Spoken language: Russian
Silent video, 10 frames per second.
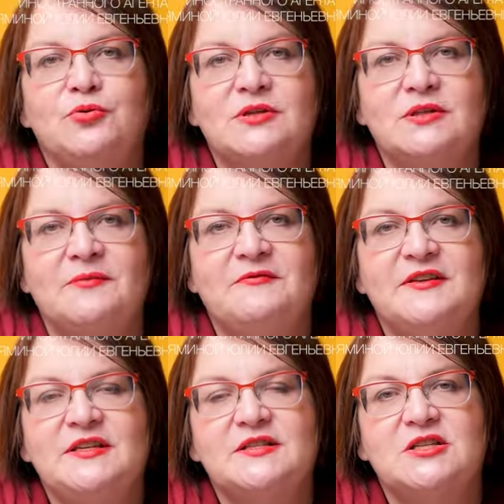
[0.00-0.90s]
Путин
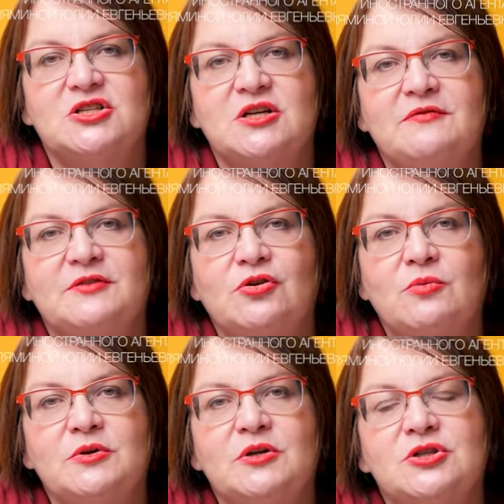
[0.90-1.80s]
обвинил США в
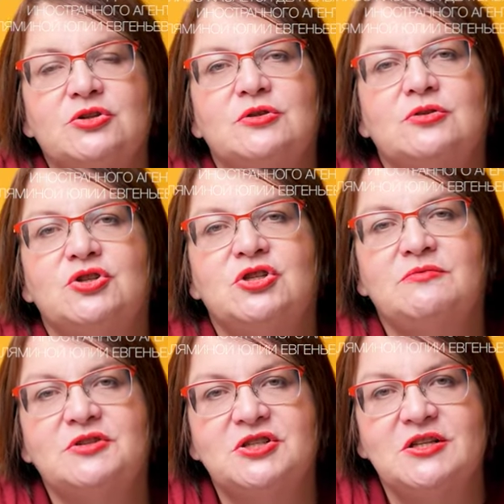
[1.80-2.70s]
том, что
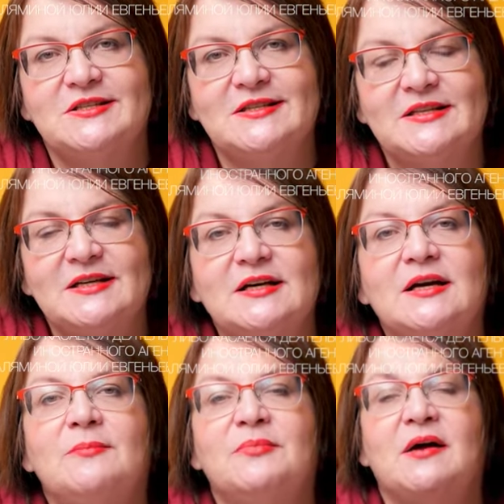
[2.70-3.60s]
случившееся
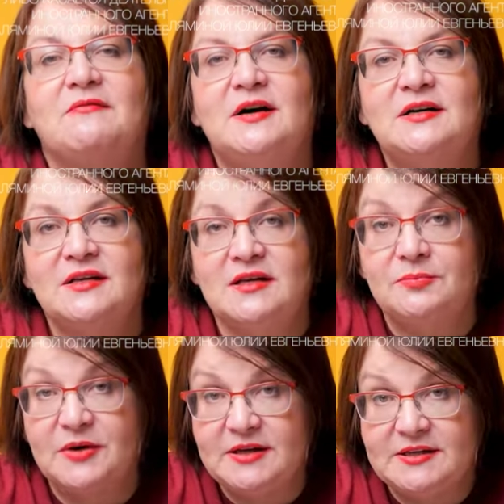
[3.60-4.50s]
провал
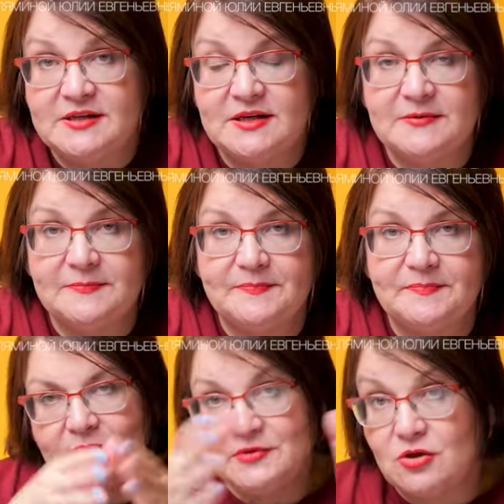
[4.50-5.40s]
их политики.
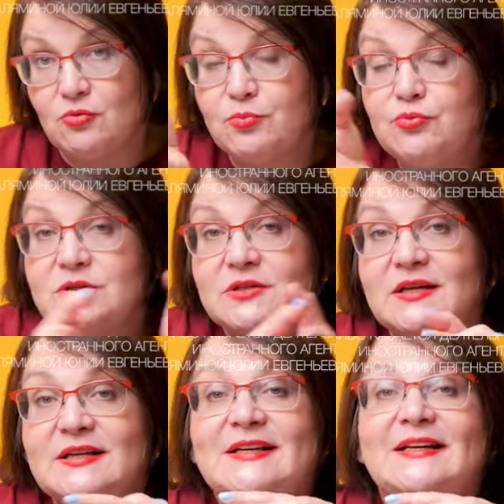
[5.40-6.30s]
По мнению
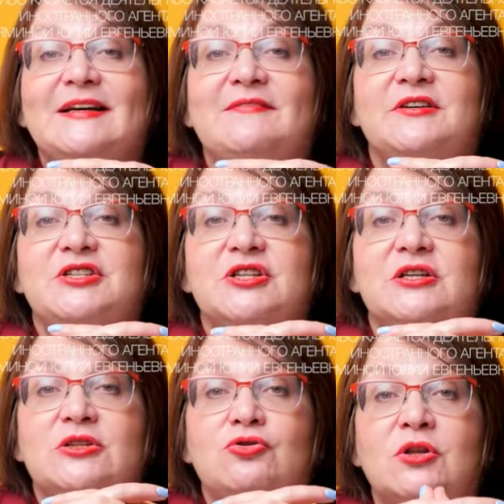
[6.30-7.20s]
Путина,
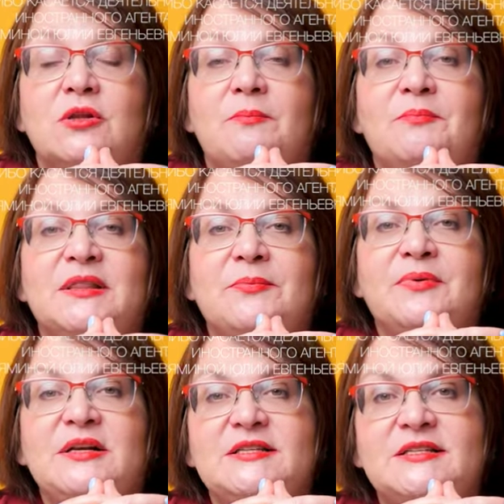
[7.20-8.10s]
Вашингтон
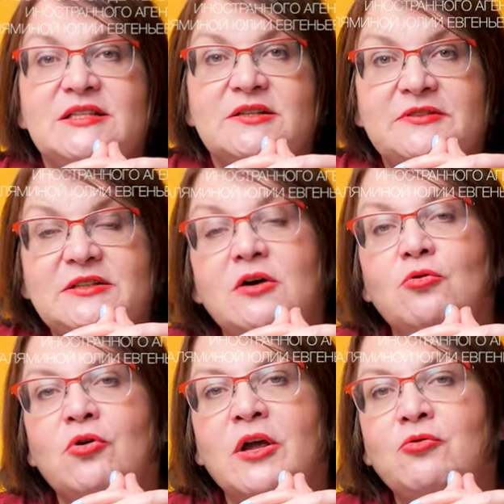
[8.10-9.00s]
монополизировал
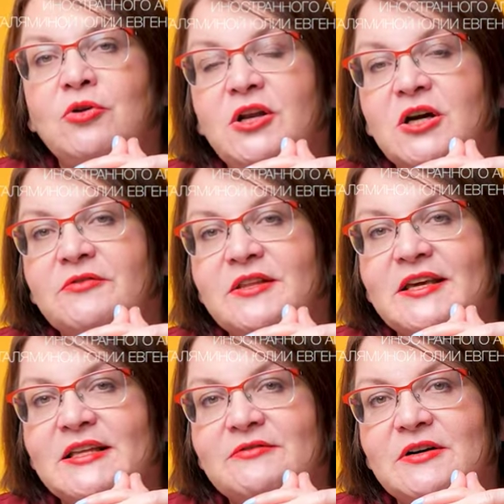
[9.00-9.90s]

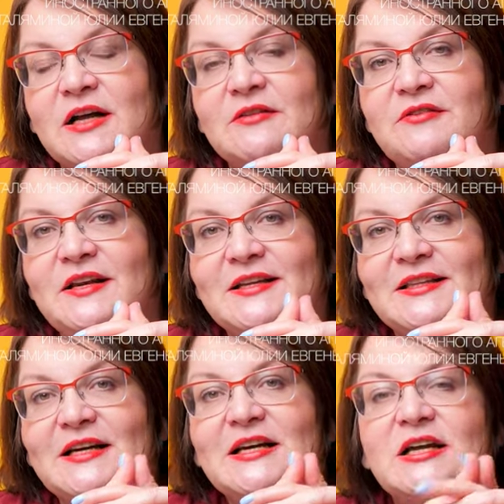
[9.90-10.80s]
урегулирование этого
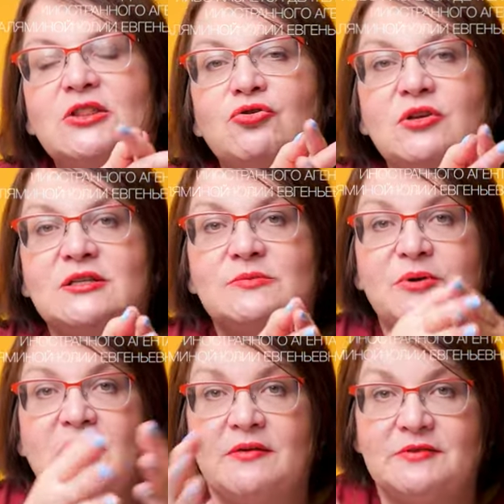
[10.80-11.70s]
конфликта, но не
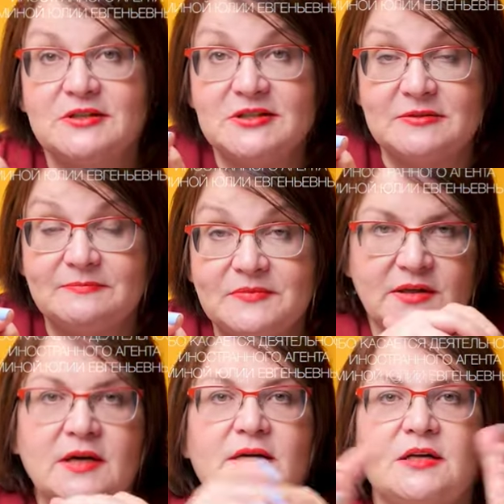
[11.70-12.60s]
справился,
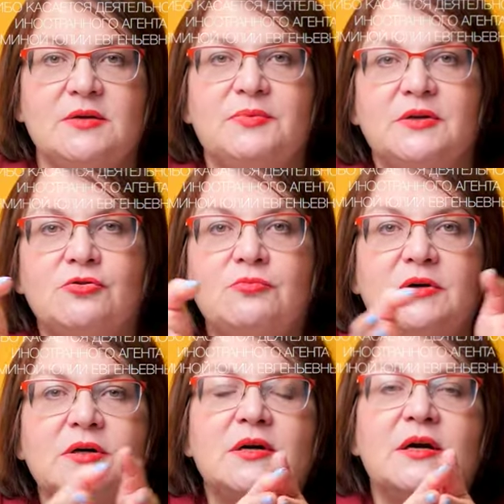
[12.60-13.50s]
так как не
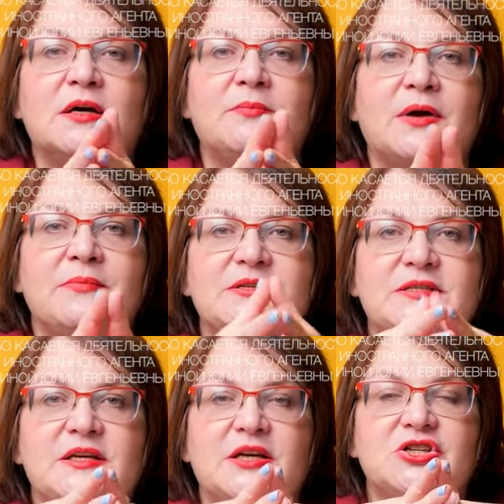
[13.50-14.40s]
придумал
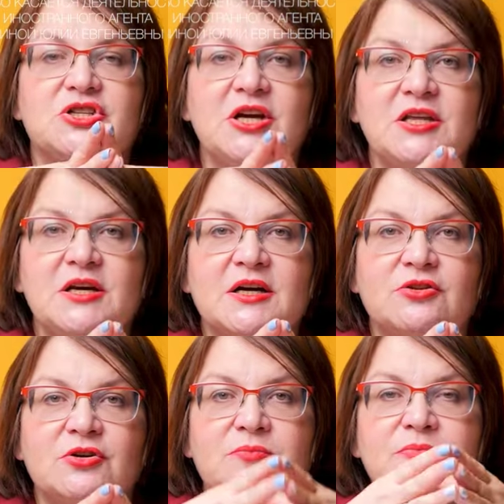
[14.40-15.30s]
компромиссные решения,
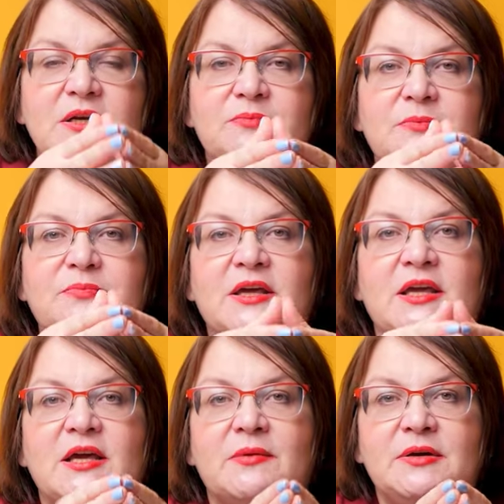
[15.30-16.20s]
которые были бы
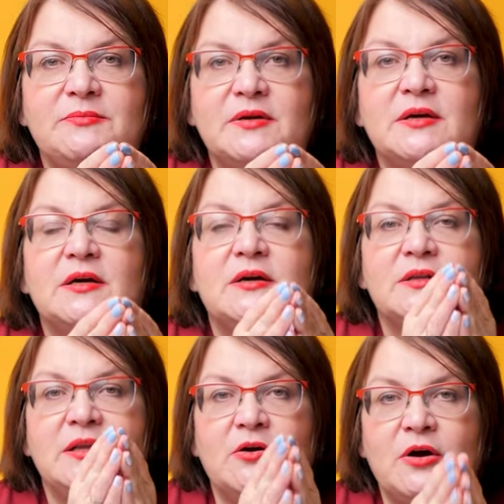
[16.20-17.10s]
приемлемы
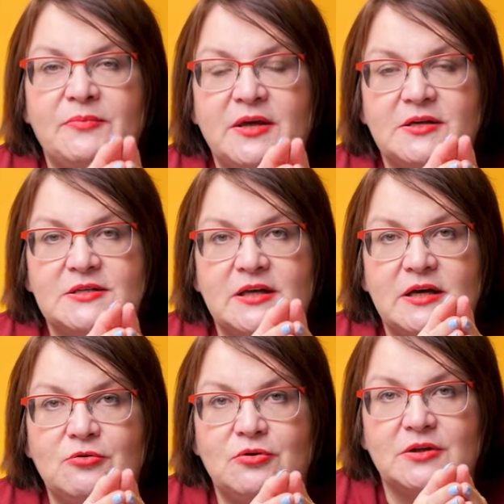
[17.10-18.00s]
для обеих
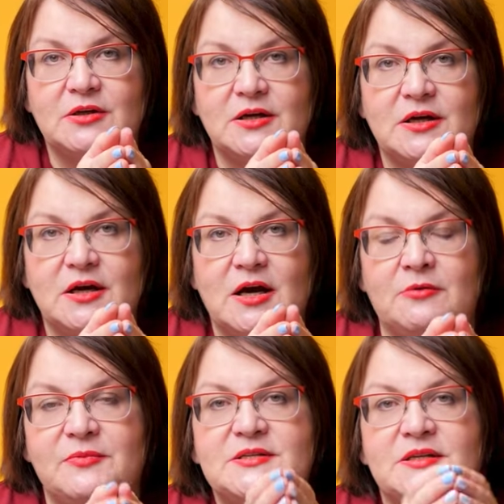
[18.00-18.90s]
сторон,
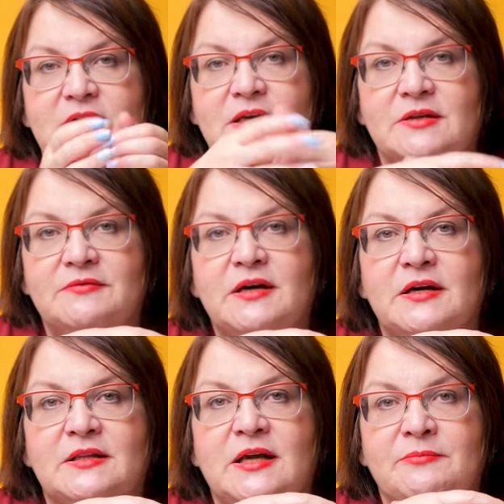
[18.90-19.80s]
а вместо этого
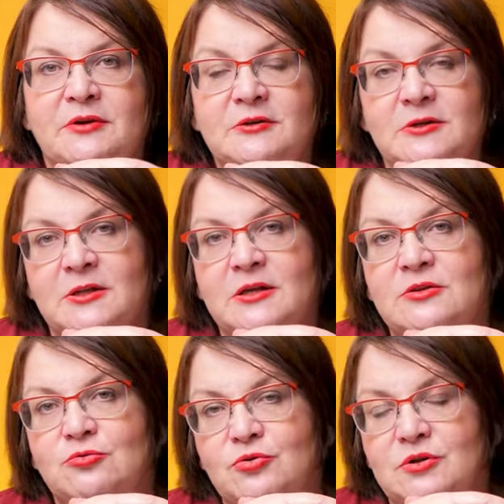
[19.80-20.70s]
давил и
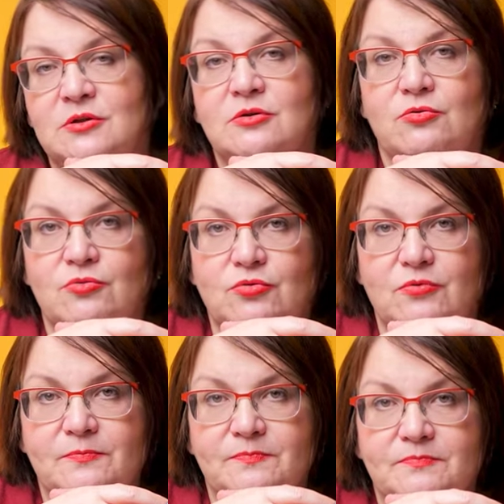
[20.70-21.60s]
на ту, и на
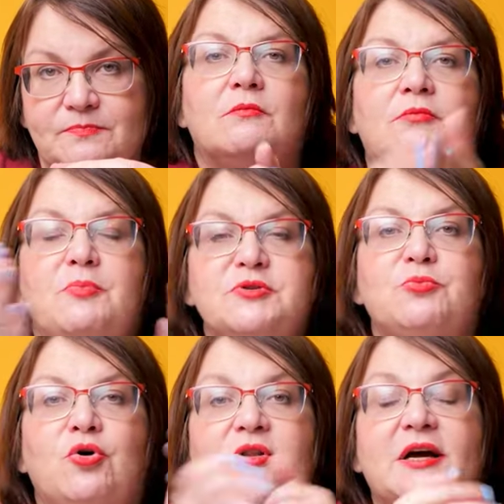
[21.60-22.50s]
другую. В
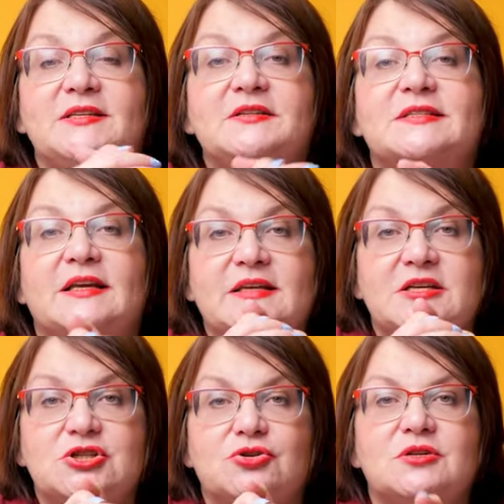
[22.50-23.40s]
общем, он хотел
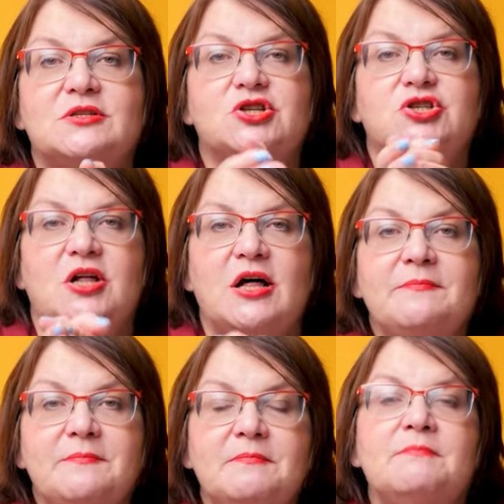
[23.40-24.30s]
сказать, что
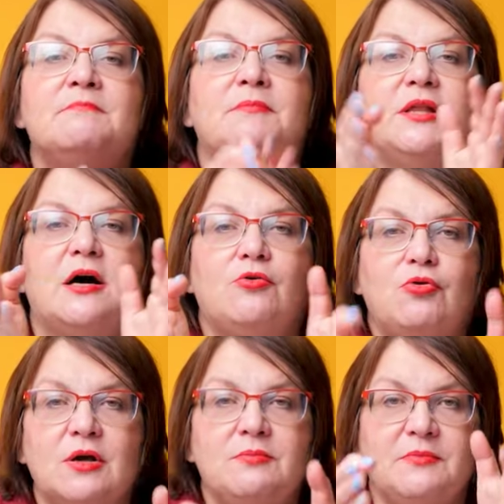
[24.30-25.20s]
США
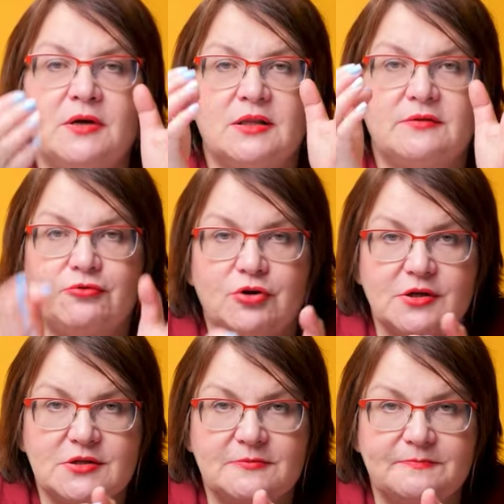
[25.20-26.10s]
плохой
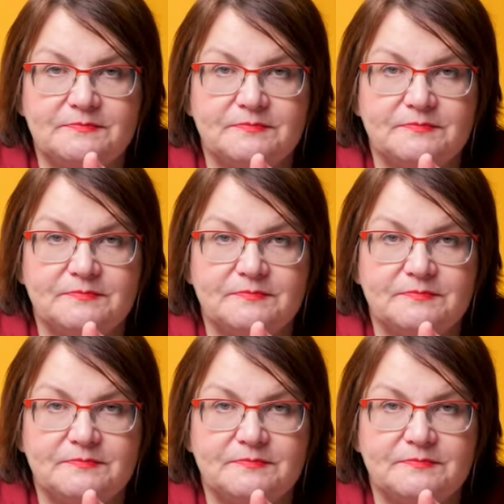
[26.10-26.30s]
миротворец.